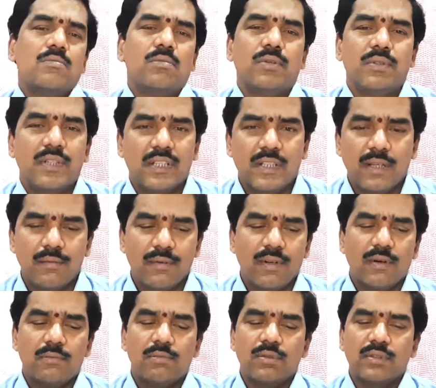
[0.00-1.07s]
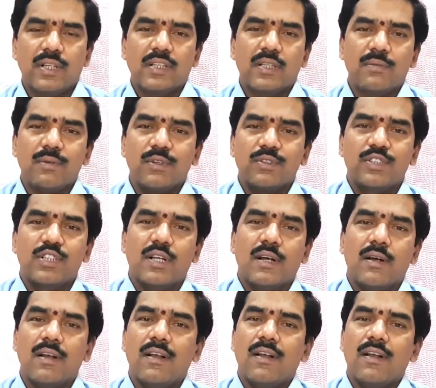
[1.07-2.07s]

భూతద్దంలో భూతద్దంలో వచ్చిన